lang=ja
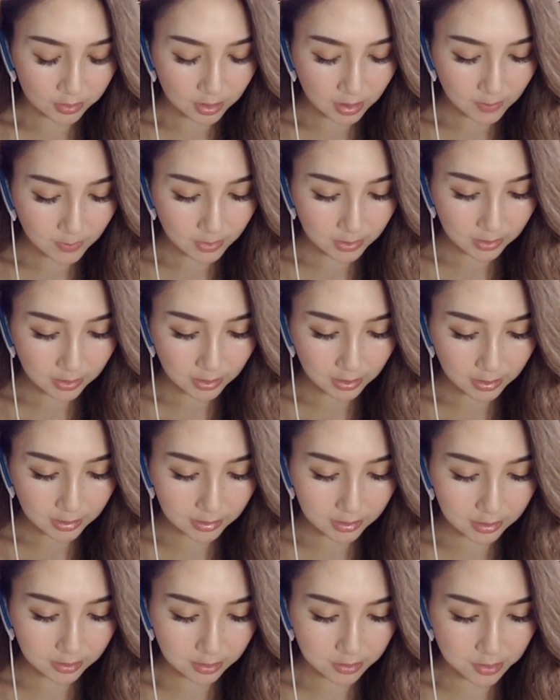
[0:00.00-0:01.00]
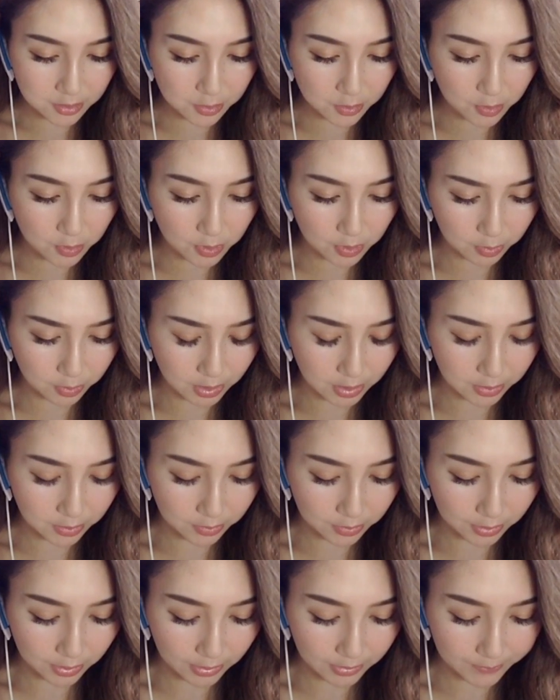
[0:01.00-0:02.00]
たまに離れて事故が起きる
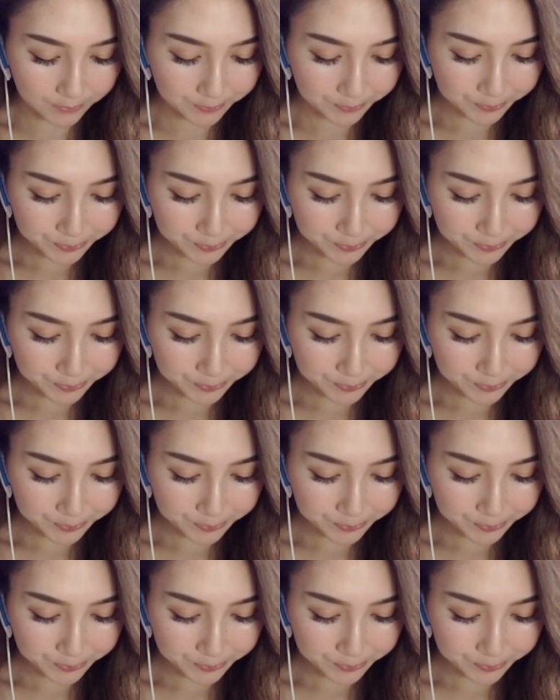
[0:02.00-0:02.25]
ので。